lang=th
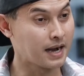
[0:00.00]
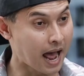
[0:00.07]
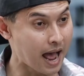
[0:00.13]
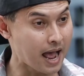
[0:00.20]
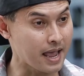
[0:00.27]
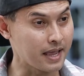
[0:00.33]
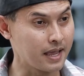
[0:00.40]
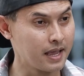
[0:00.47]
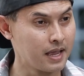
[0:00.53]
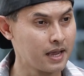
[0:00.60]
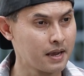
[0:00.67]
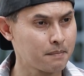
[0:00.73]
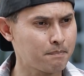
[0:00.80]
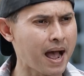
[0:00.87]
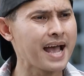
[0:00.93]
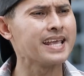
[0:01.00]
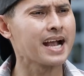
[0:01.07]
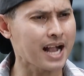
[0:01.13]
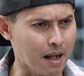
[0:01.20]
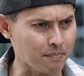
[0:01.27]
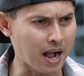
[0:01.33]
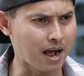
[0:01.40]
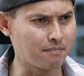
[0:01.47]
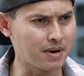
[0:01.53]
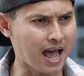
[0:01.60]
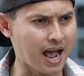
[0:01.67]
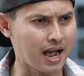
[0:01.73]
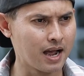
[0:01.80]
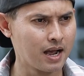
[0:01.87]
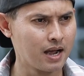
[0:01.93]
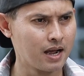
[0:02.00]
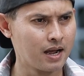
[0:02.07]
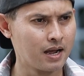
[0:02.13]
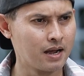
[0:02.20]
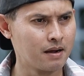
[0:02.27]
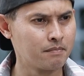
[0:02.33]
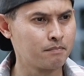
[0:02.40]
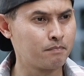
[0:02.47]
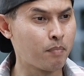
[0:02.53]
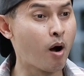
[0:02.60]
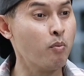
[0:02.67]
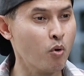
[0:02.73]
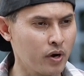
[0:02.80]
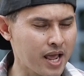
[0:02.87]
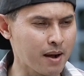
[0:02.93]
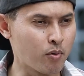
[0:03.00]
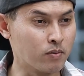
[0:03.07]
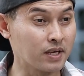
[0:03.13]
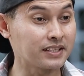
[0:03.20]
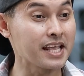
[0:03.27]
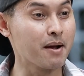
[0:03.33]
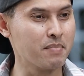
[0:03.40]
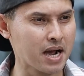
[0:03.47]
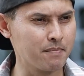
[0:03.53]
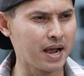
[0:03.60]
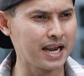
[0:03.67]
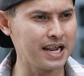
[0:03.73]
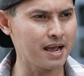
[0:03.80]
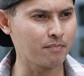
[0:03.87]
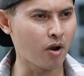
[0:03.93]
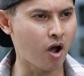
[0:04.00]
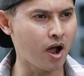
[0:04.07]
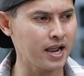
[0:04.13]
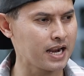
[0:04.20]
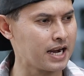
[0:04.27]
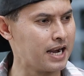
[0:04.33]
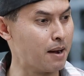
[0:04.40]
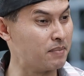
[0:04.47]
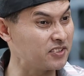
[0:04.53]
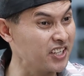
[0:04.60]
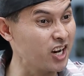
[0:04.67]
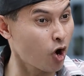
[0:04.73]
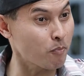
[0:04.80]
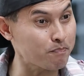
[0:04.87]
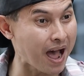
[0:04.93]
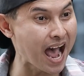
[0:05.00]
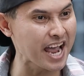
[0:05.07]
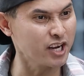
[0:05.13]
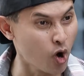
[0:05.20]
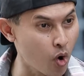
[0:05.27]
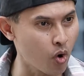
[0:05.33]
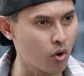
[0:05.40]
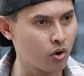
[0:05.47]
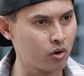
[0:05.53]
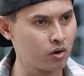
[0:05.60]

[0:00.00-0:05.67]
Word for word: ได้ป้าอย่ากลับคำล่ะเพราะพรุ่งนี้ผมจะเตรียมเงินมาให้เรียบร้อยแล้วมาซื้อรถป้าให้ดู